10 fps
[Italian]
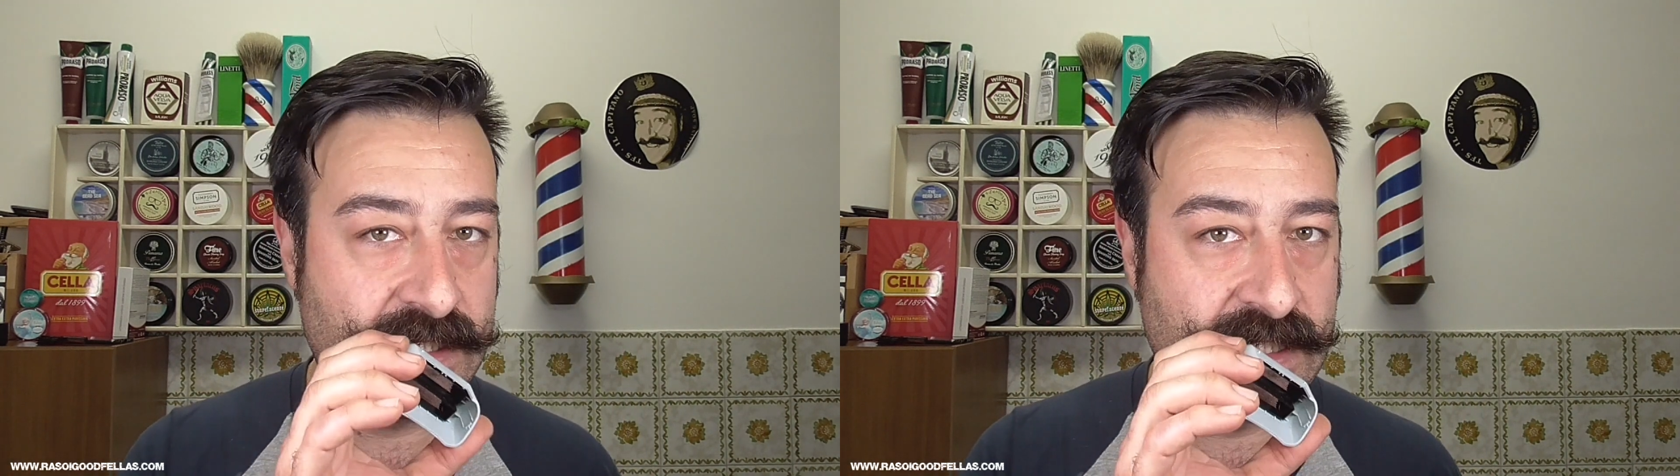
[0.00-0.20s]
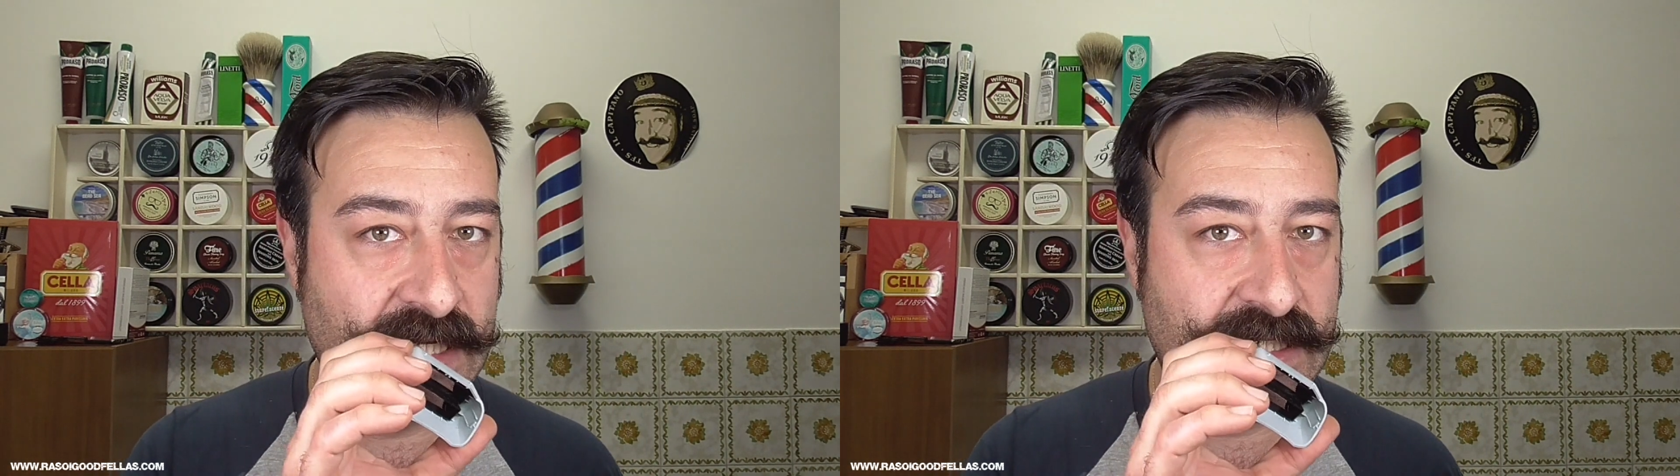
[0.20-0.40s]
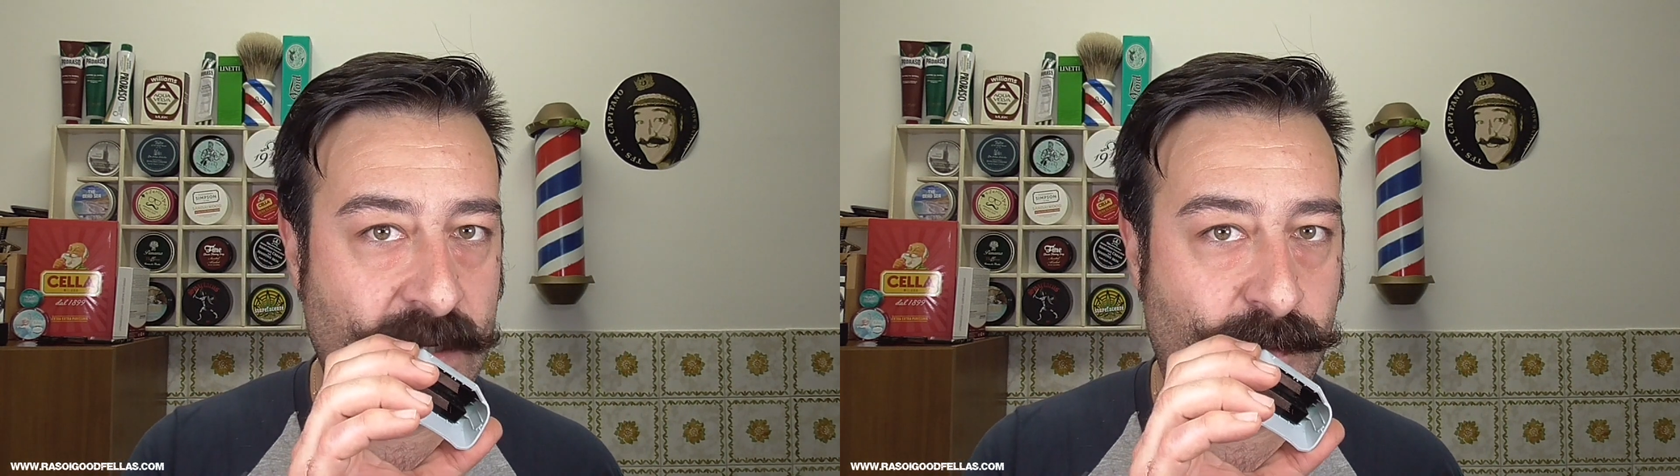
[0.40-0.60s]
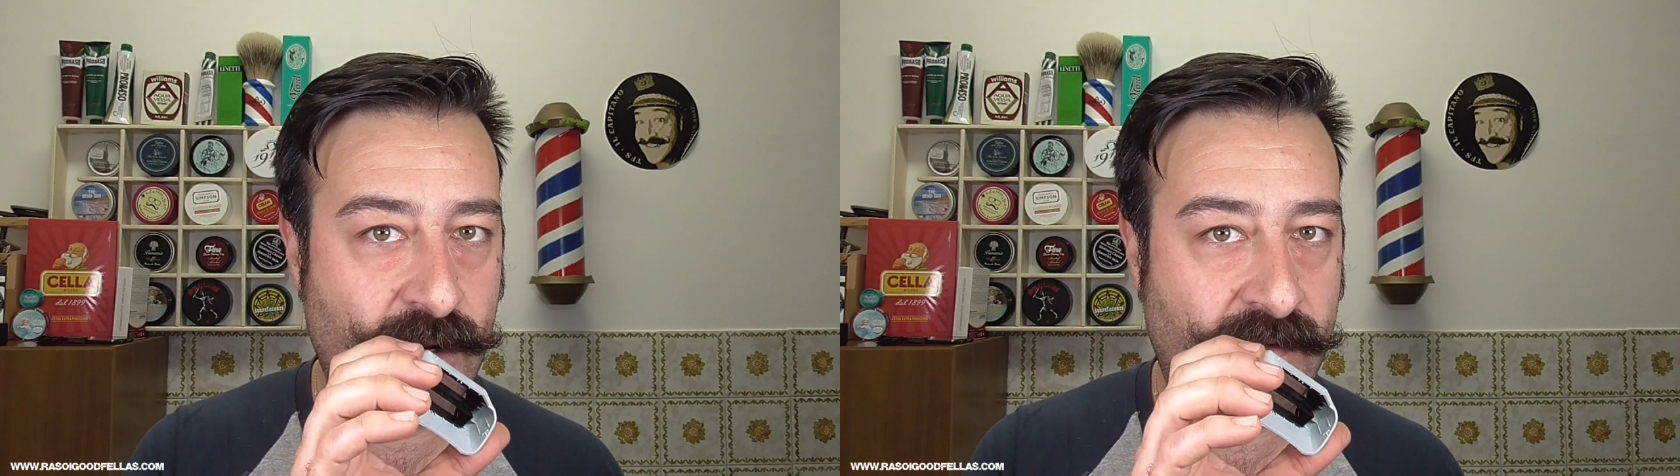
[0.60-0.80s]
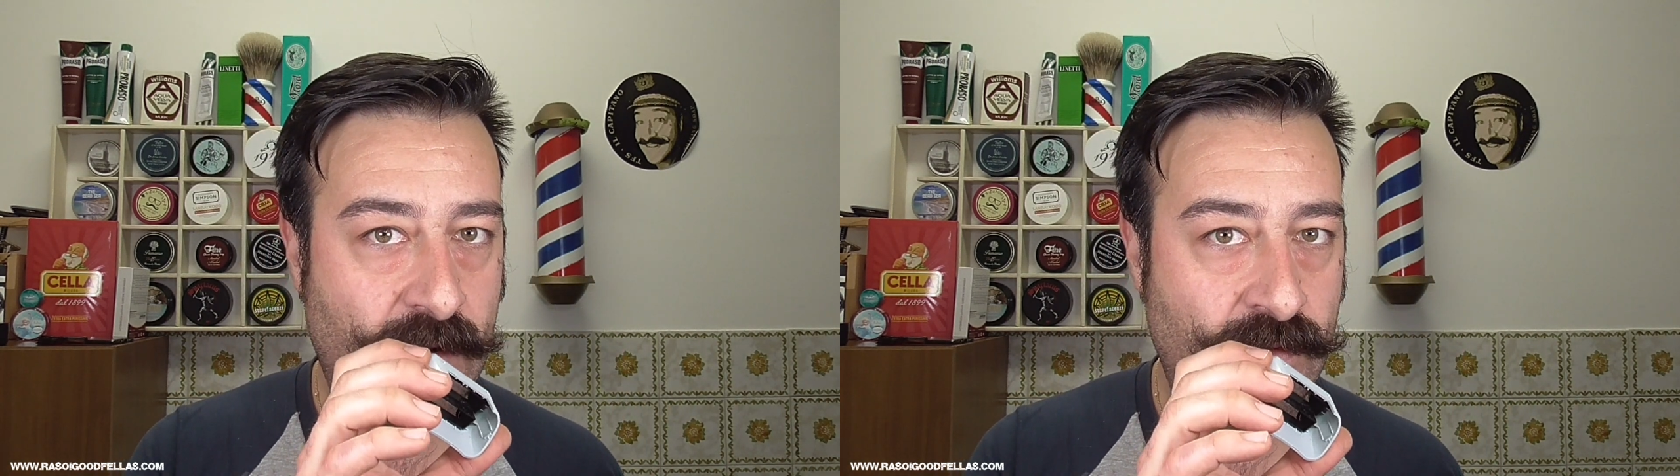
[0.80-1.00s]
Sassa
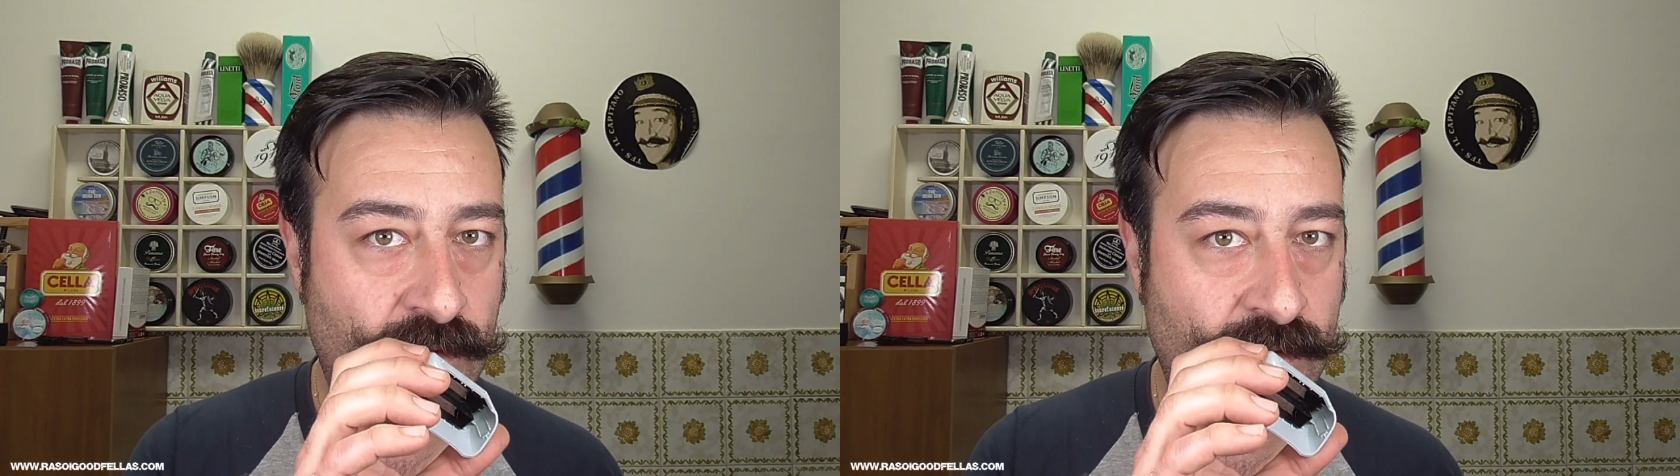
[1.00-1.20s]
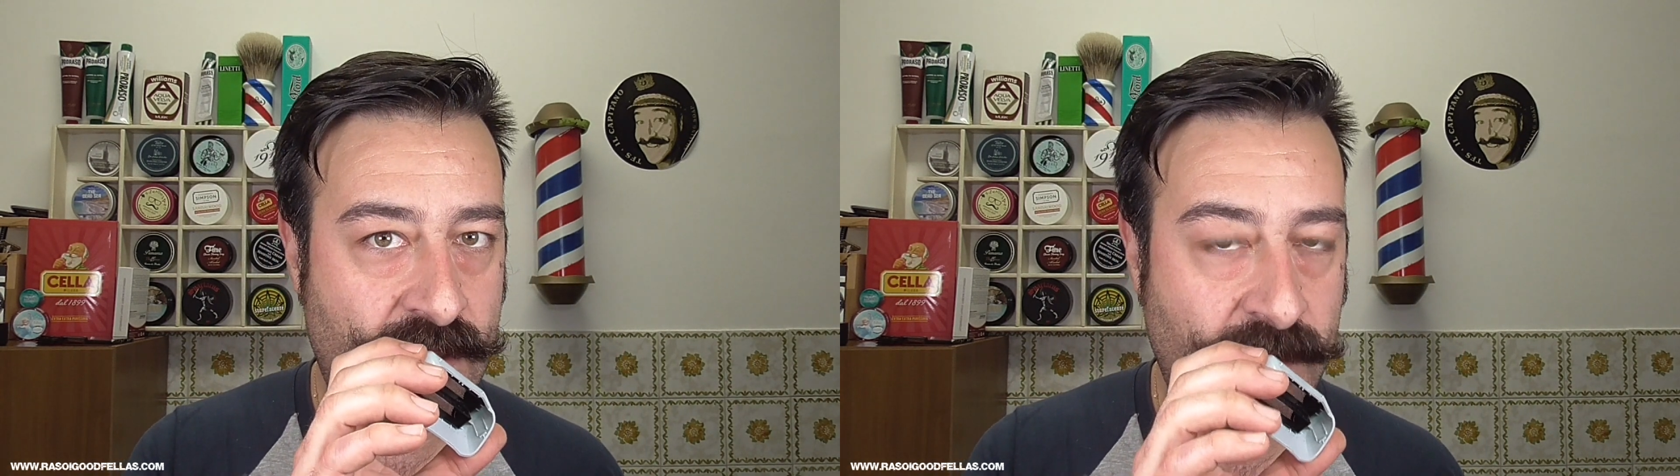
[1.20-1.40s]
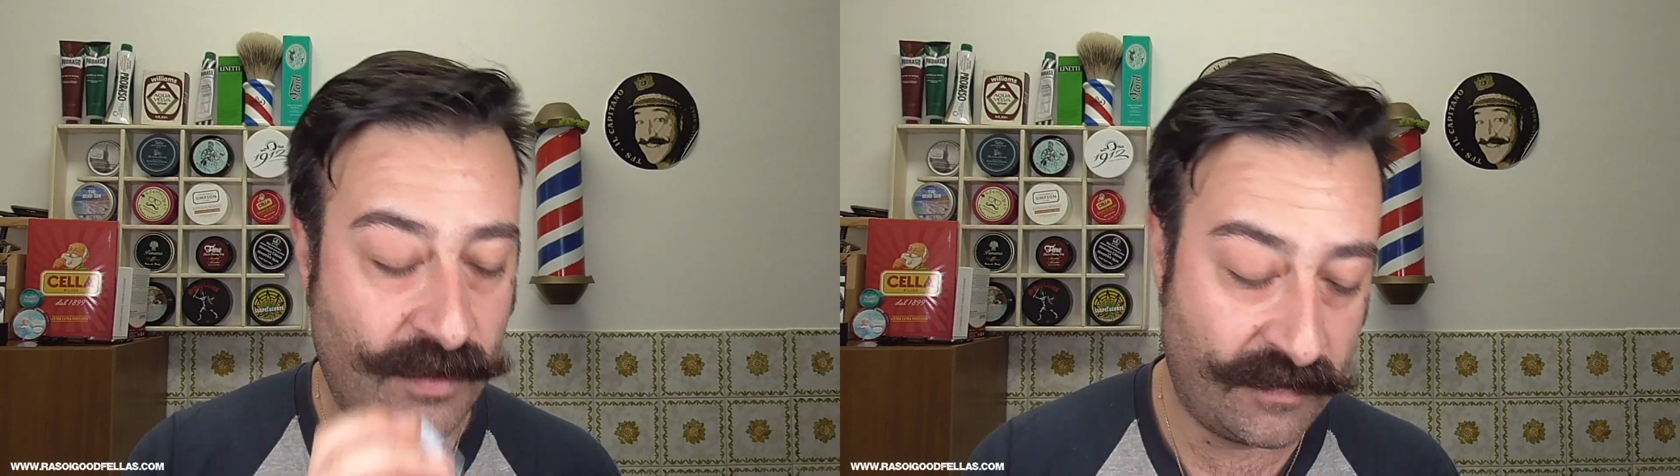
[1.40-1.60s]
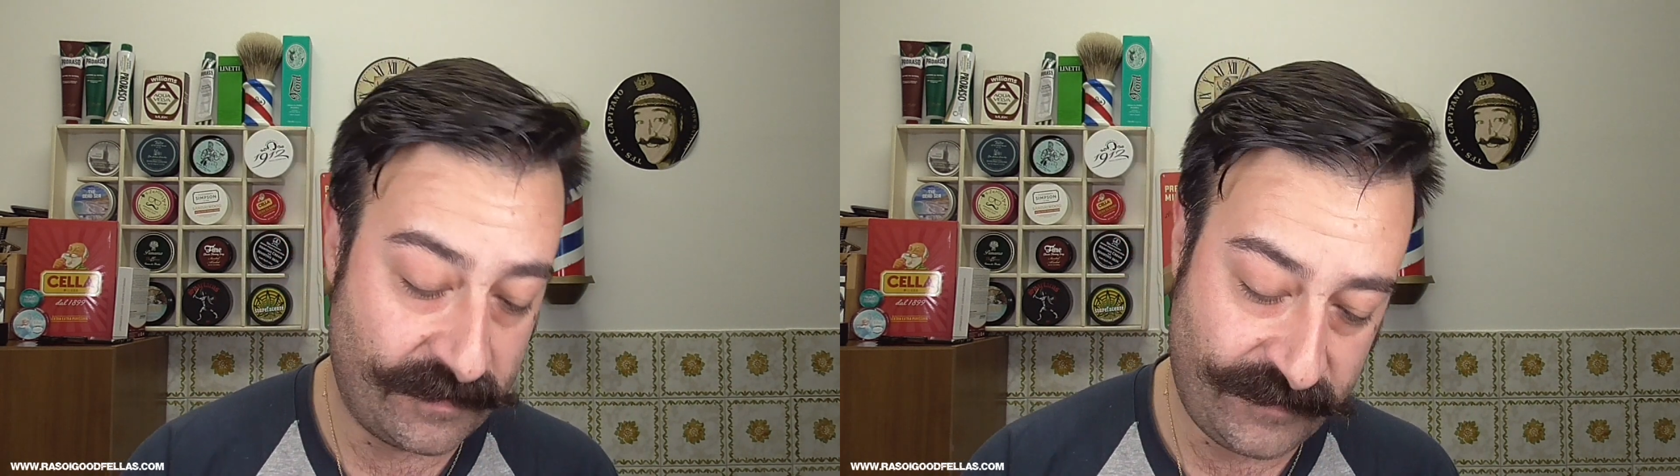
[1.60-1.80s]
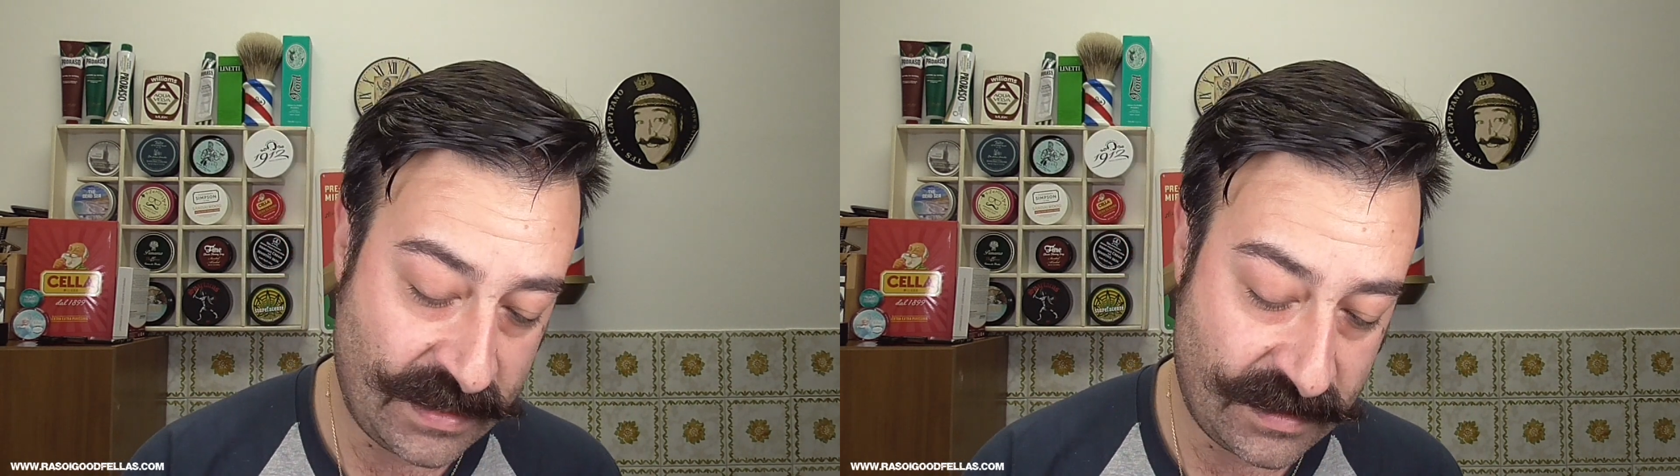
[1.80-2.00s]
prova, 1, 2, 3
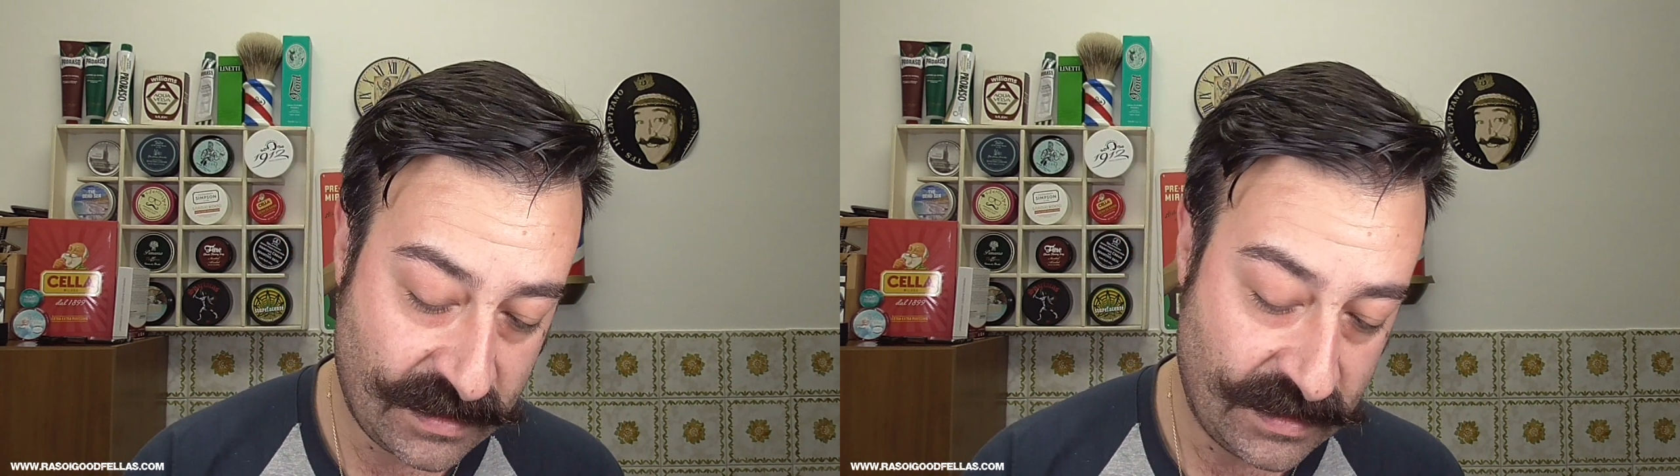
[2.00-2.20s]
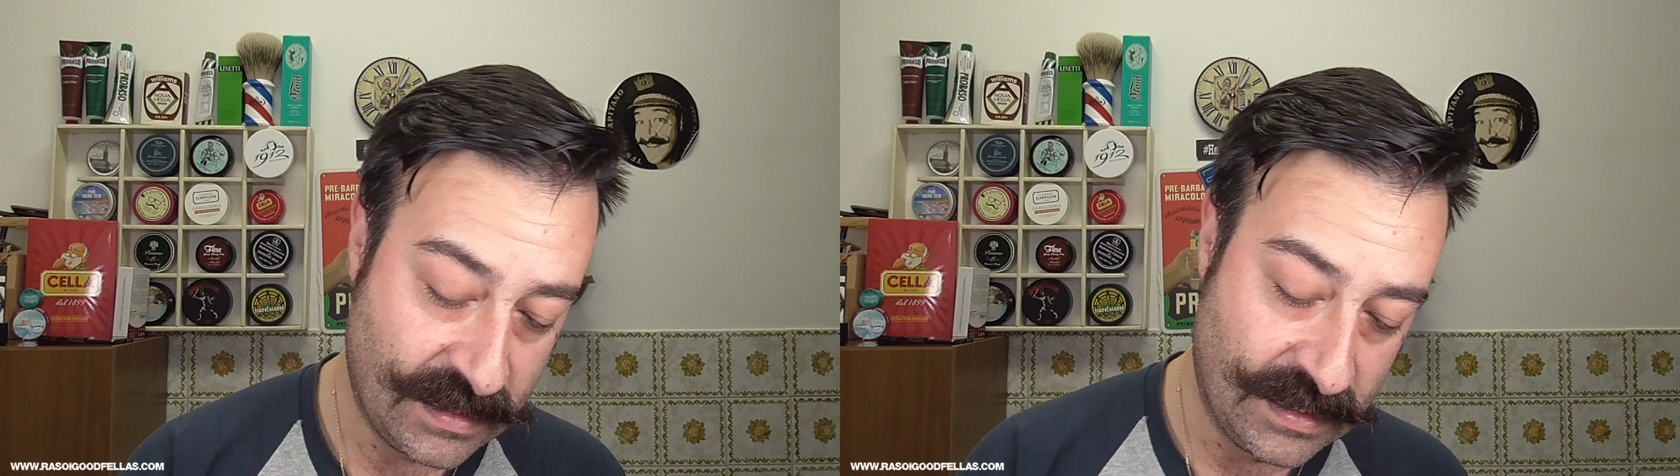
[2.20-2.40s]
prova, niente.